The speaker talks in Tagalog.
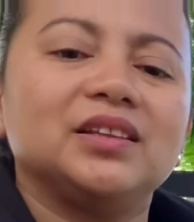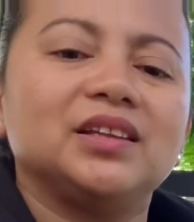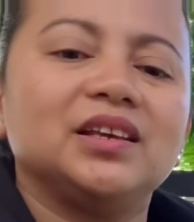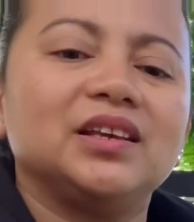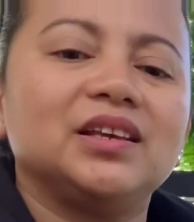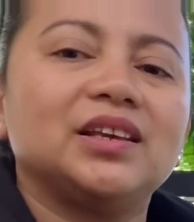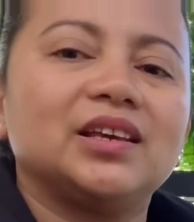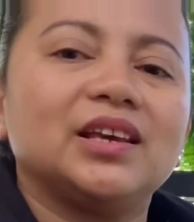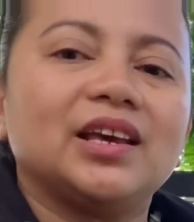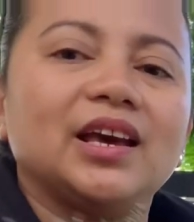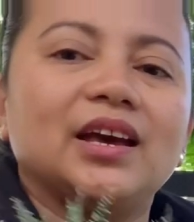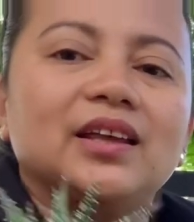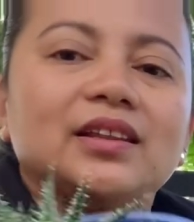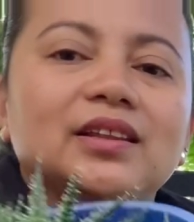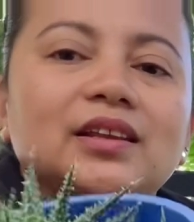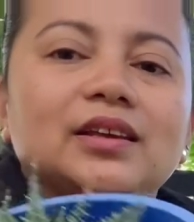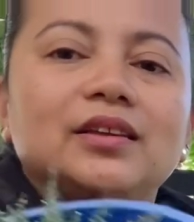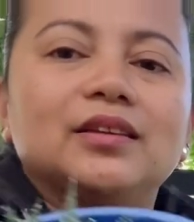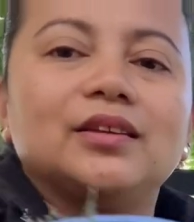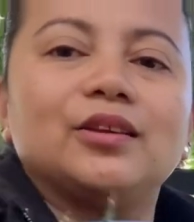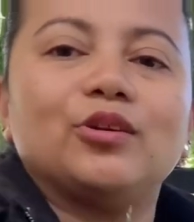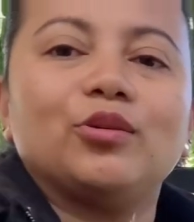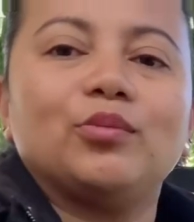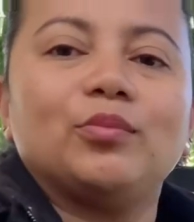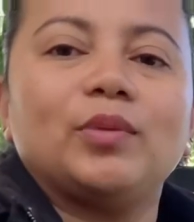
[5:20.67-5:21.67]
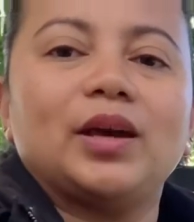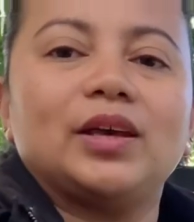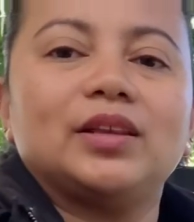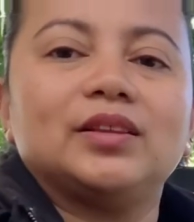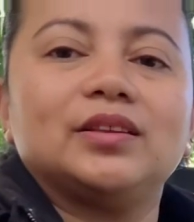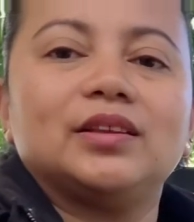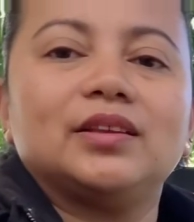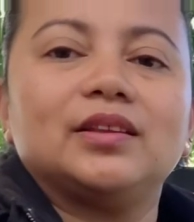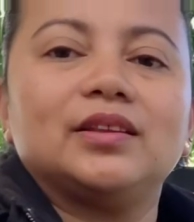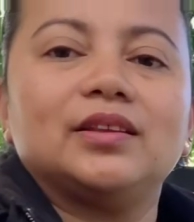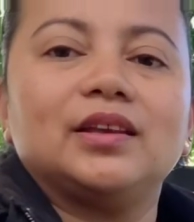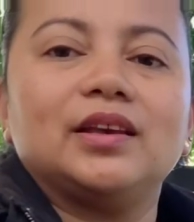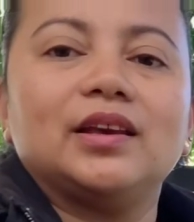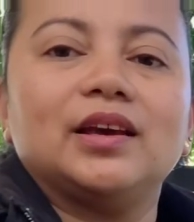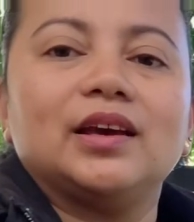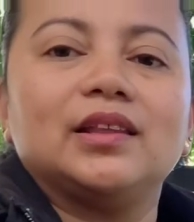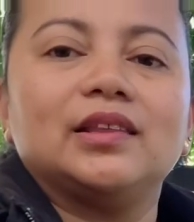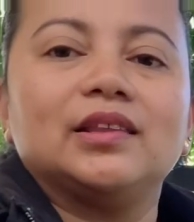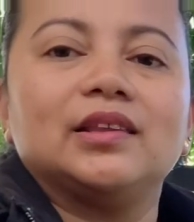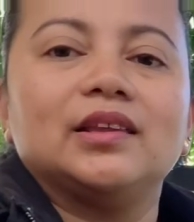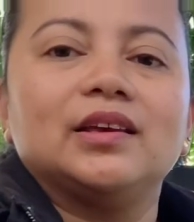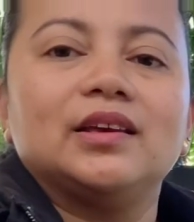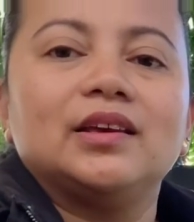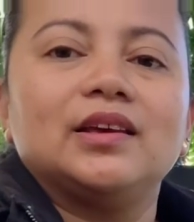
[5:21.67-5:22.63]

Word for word: dikya na hindi ko maintindihan.